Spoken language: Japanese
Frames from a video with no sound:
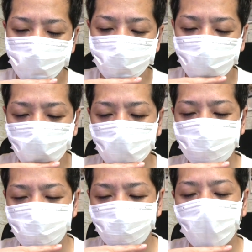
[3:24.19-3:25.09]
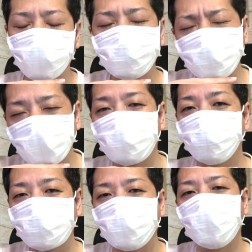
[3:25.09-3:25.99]
まあ、ただしよ勝てない
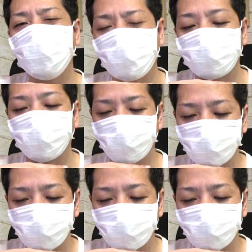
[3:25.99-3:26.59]
ことはないなと